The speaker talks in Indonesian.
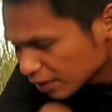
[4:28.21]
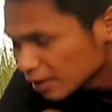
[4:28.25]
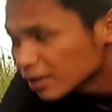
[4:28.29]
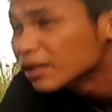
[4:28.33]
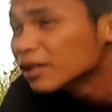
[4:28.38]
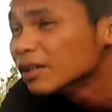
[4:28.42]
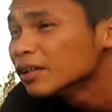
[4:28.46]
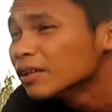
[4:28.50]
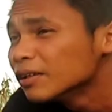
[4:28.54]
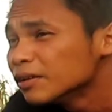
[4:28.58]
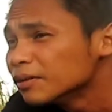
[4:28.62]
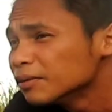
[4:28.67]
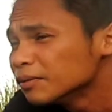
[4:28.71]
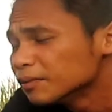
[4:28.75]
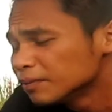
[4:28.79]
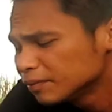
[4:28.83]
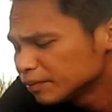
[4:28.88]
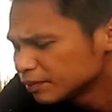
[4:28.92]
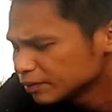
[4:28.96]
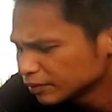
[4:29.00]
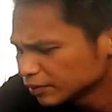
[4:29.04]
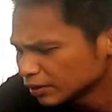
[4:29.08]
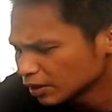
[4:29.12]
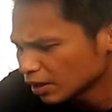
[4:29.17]
diri ya, bang
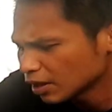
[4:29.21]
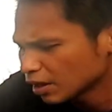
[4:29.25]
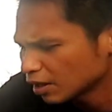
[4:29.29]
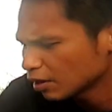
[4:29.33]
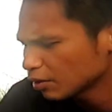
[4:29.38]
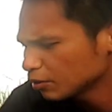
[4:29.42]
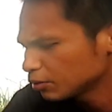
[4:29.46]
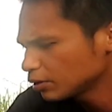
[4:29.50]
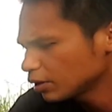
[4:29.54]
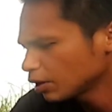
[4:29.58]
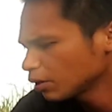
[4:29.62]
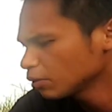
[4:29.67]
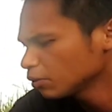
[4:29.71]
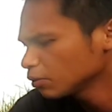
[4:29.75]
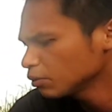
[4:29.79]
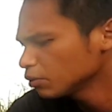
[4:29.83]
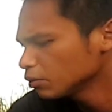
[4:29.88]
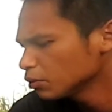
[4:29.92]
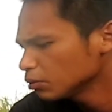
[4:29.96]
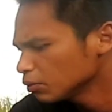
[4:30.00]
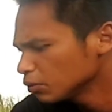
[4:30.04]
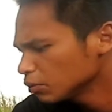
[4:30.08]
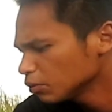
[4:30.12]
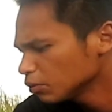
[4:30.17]
janganlah hujan dulu